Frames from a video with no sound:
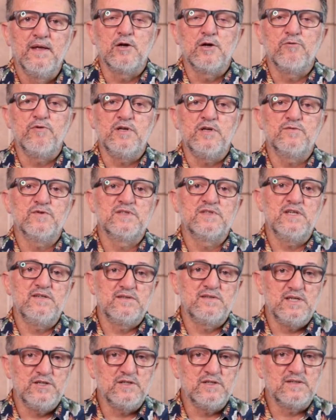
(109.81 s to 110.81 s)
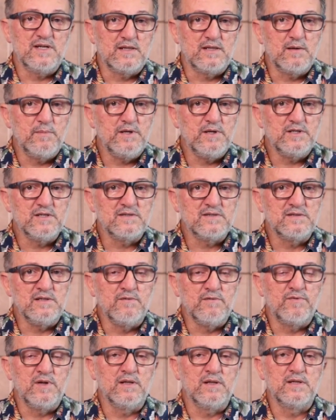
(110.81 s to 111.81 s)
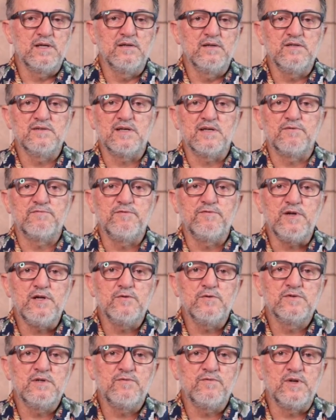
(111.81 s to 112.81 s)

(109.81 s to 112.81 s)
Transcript: Talvez você esteja exatamente assim, enfrentando desafios,